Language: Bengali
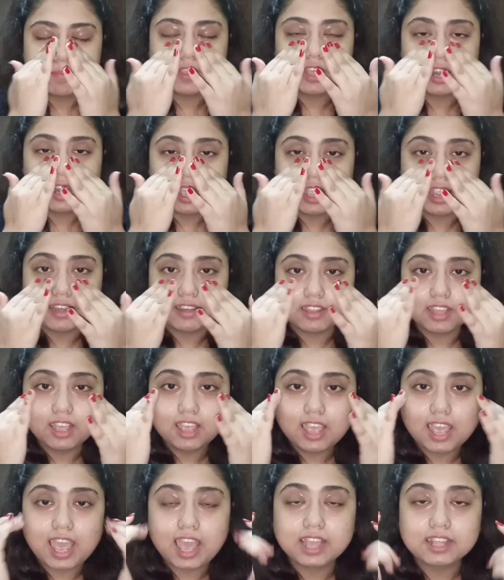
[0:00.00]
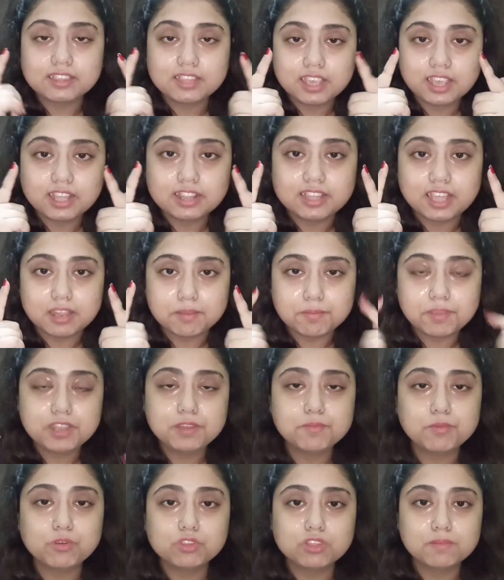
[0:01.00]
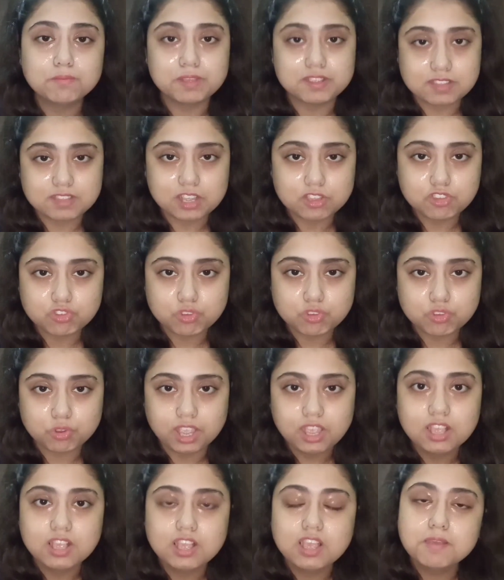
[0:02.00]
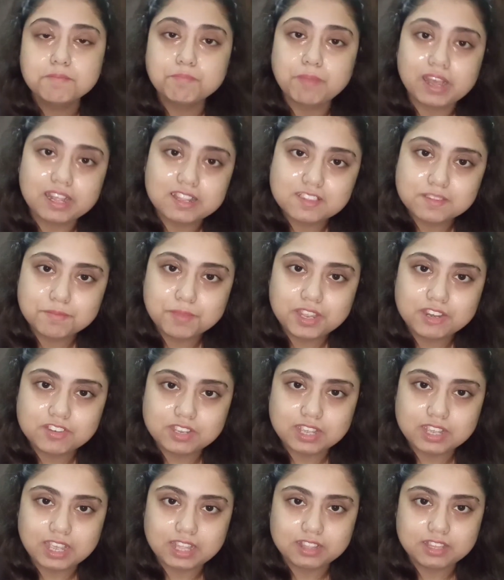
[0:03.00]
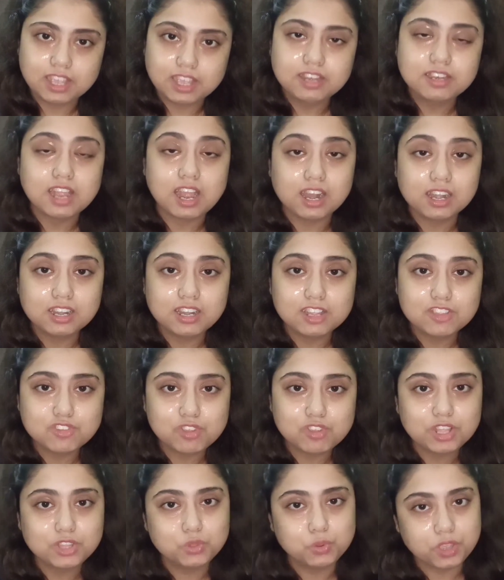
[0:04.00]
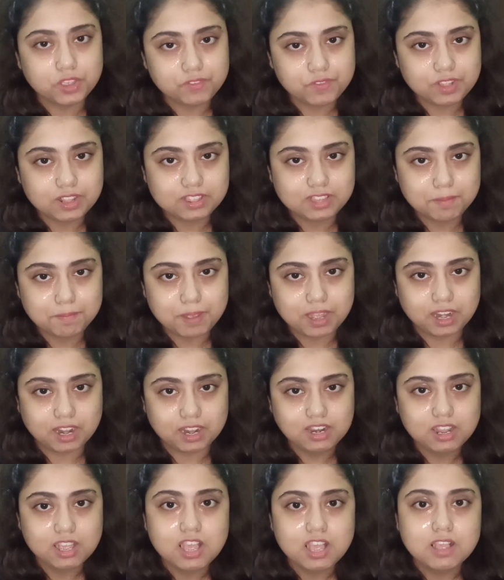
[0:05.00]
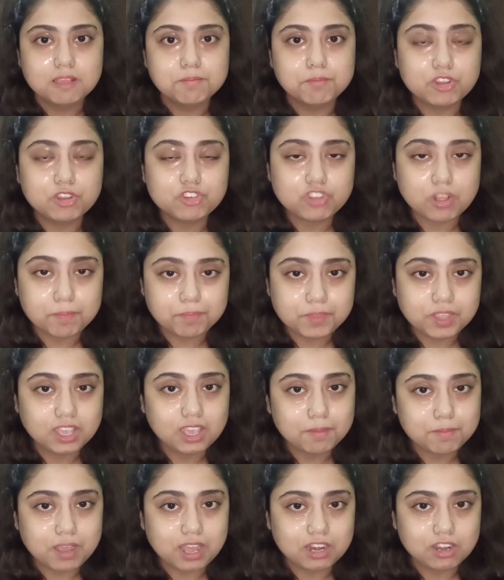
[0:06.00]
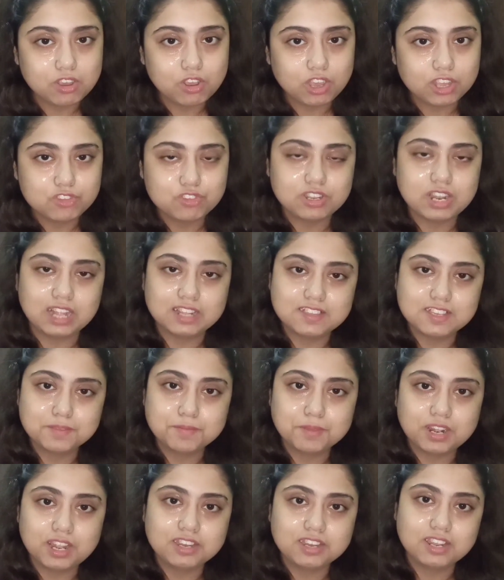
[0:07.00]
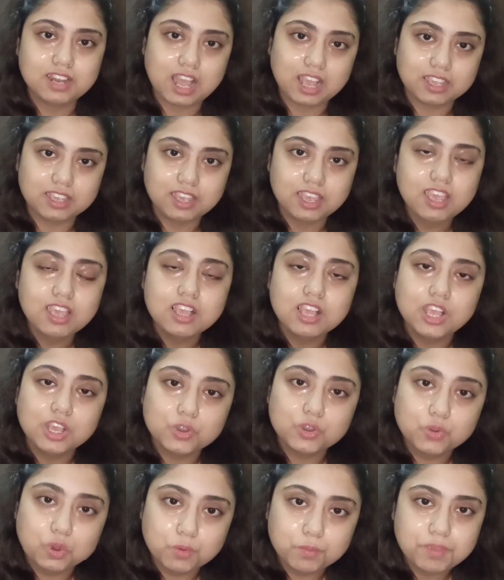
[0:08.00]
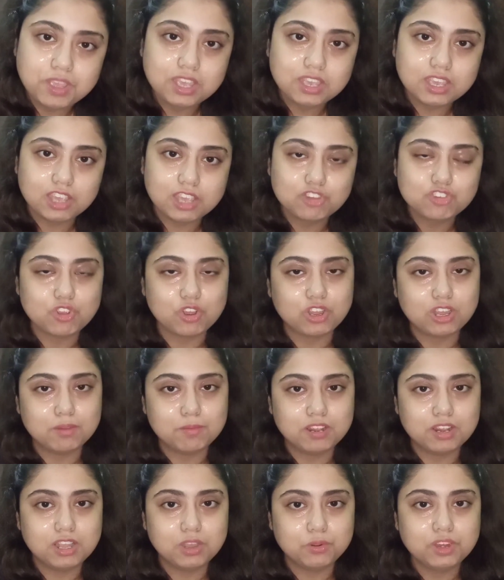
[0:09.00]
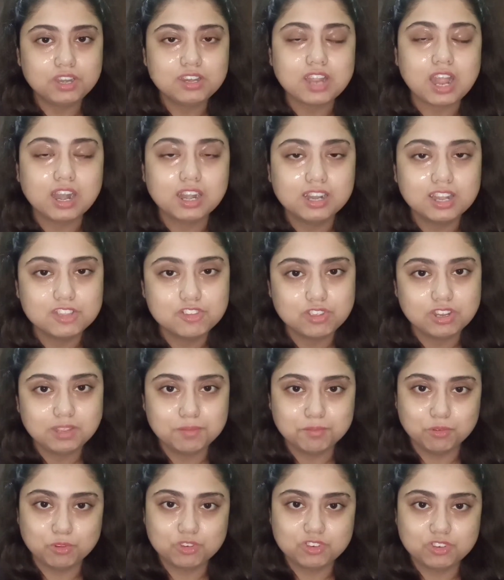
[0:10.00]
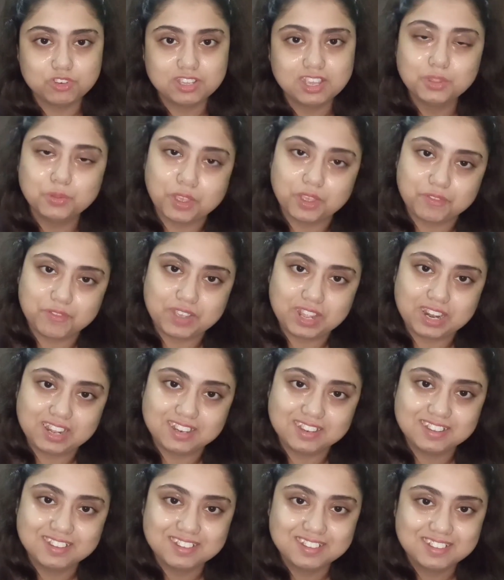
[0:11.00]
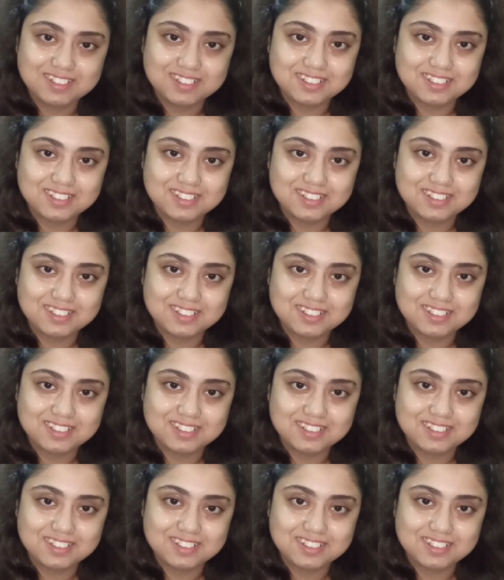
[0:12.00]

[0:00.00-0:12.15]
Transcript: আপনারা এটা এক থেকে দেড় মিনিট মতন ম্যাসাজ করে পাঁচ মিনিট রেখে দিয়ে ঠান্ডা জলে ধুয়ে ফেলতে পারেন বা সব থেকে ভালো হয় যে রাত্রিবেলাটি লাগিয়ে ঘুমিয়ে গিয়ে সকালবেলা উঠে ঠান্ডা জলে মুখটিকে ধুয়ে ফেলেন